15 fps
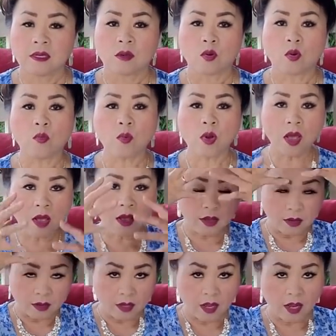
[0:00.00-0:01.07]
cô mua
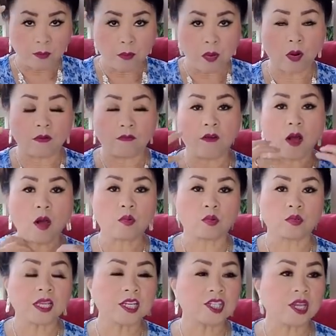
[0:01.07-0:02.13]
phổ vò cô
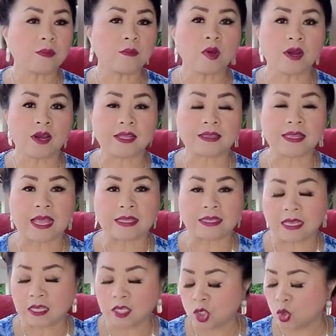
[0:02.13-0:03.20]
tên chơi mua là ta
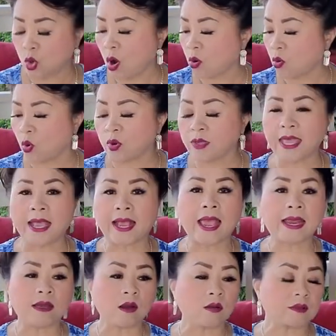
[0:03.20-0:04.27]
chị xua của chị
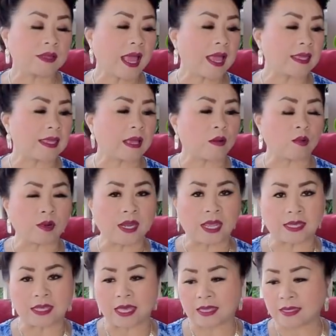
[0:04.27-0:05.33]
cái đông ta chị của nhà
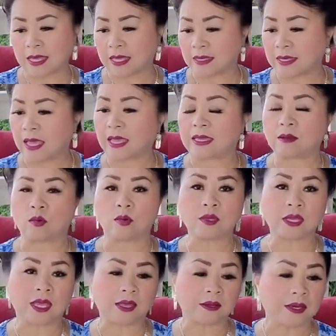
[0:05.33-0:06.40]
chị chị chị của
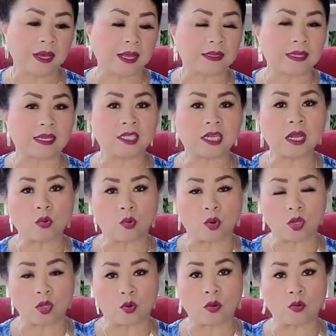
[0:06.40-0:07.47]
chị hai tiền sách của
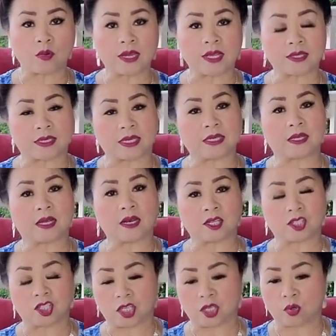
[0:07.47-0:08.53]
yếu cô nè chính đó là
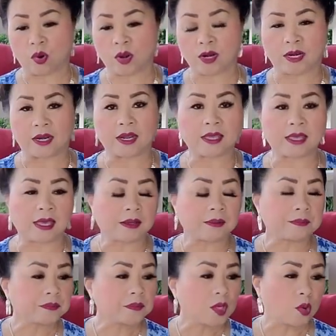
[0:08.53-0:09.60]
chị yếu này nó chị
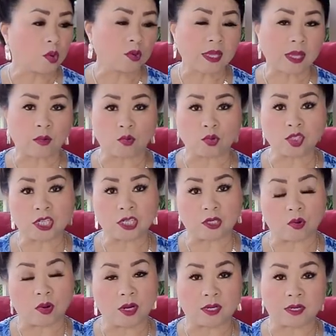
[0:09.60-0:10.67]
của tiền của chị
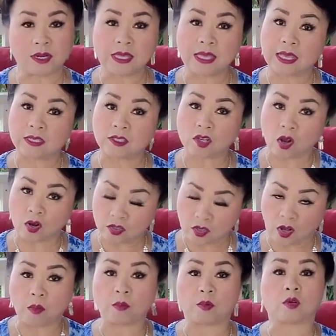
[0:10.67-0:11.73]
yếu này nó chị cho
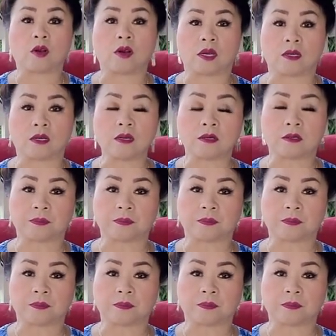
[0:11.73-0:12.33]
sợ một cho lợn nó